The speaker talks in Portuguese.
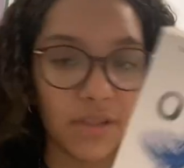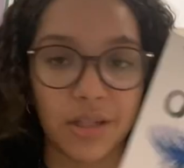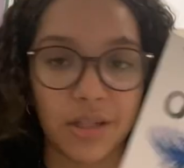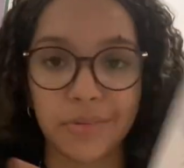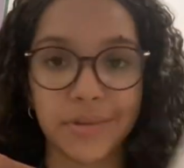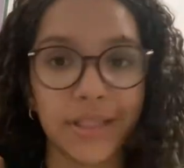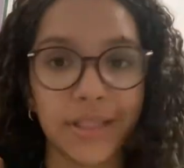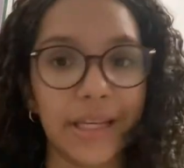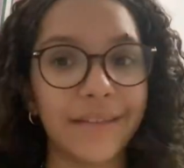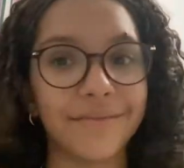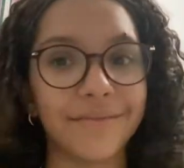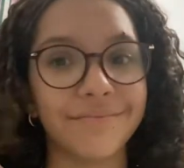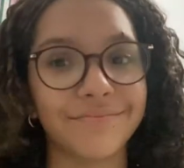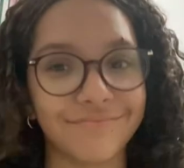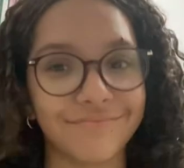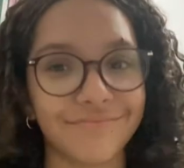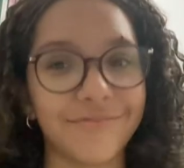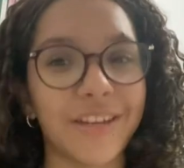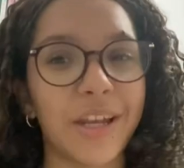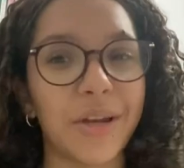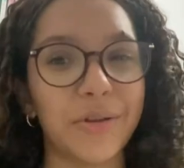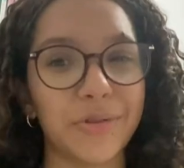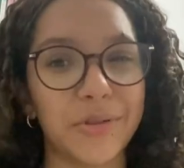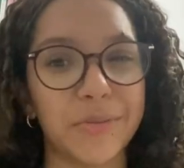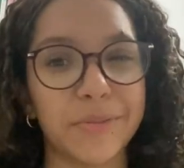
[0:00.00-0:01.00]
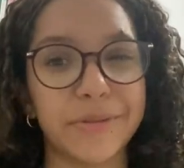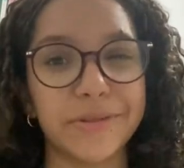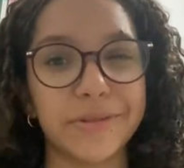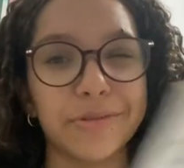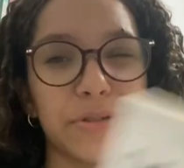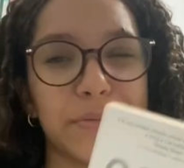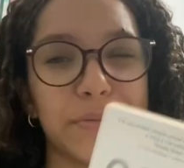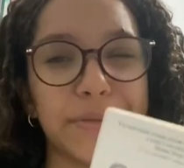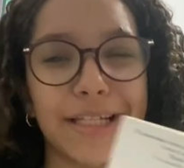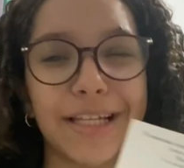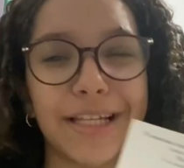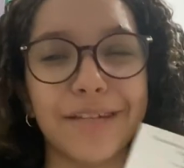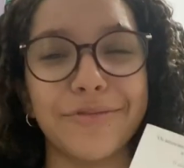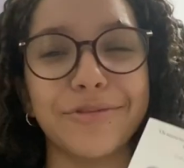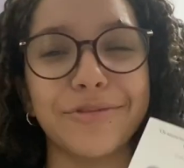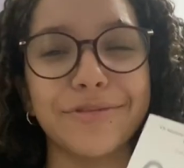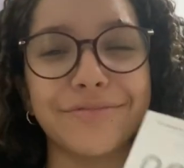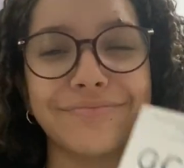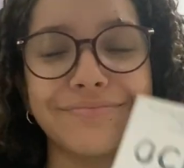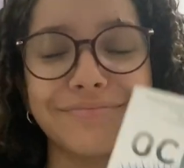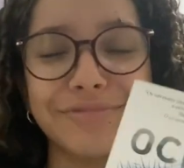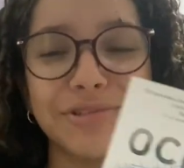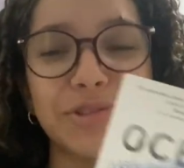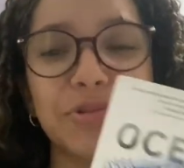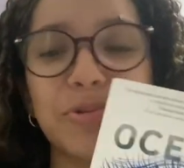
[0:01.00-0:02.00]
Eu não sei falar o nome dela, vou
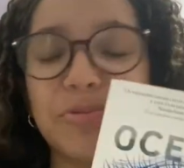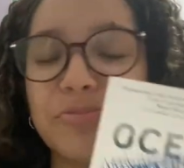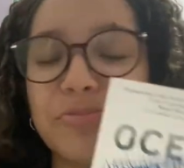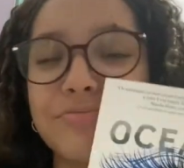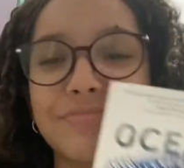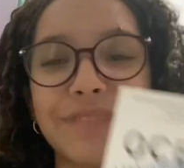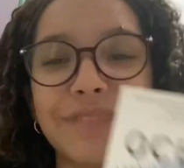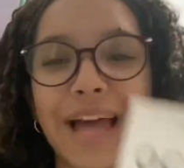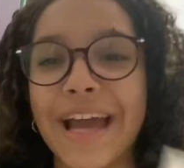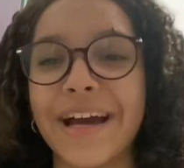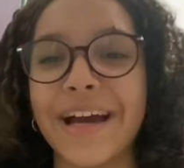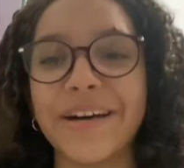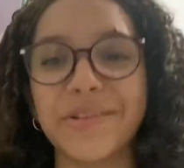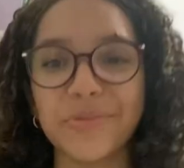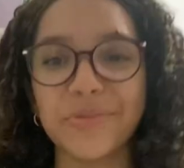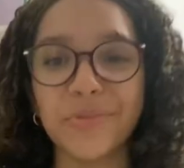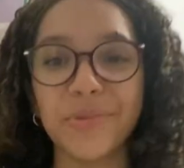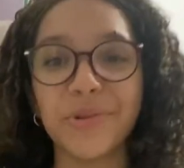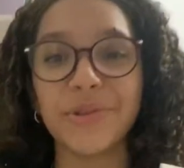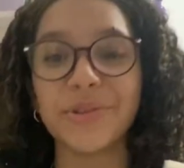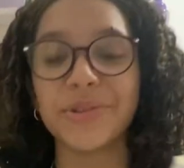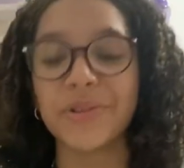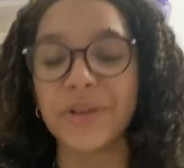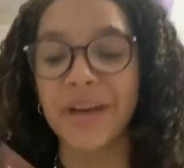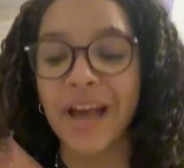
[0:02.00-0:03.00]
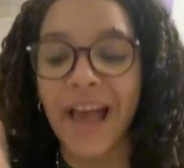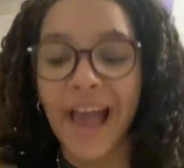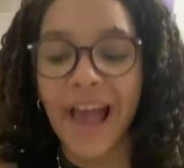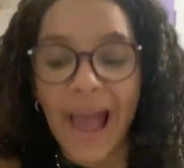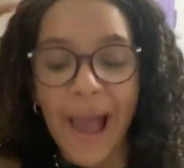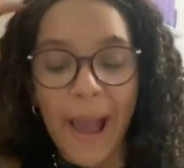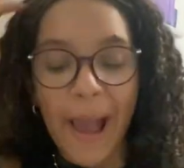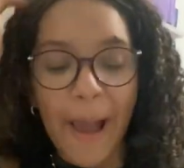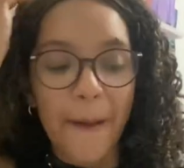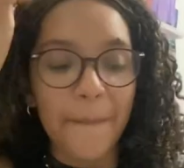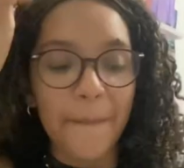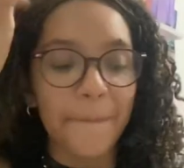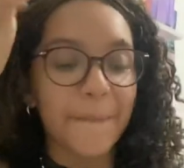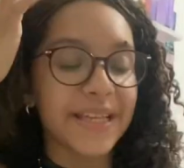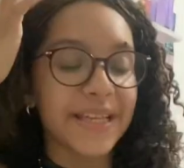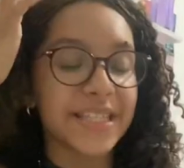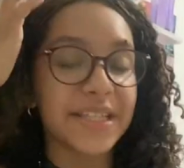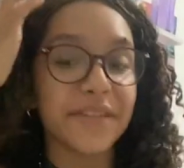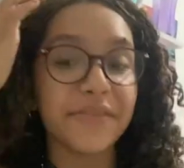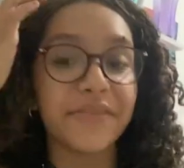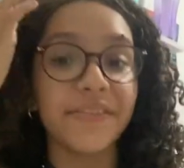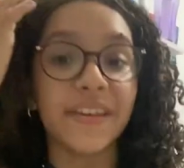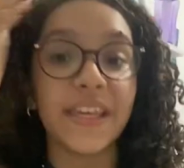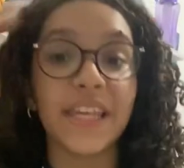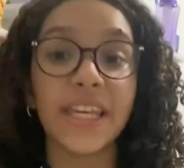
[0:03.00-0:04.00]
tá errando muito. Mas
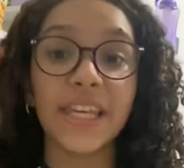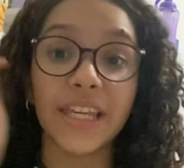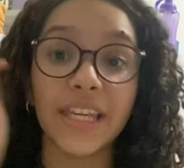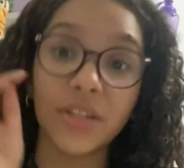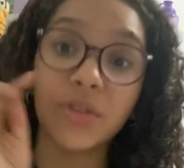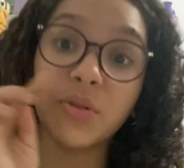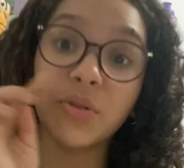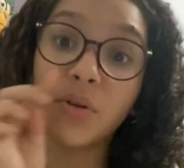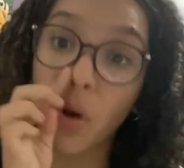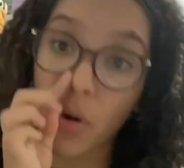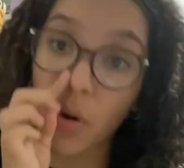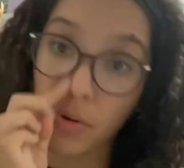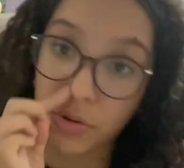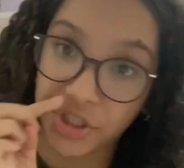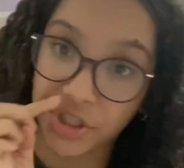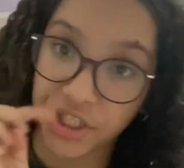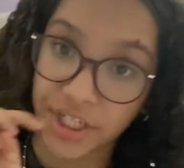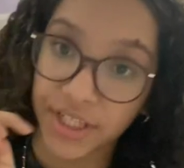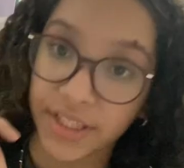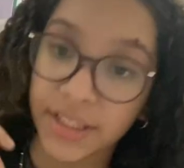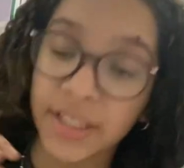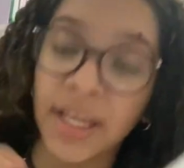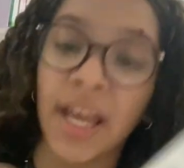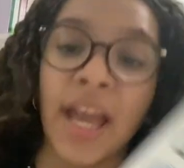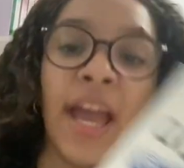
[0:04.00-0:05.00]
enfim, e do Ocean.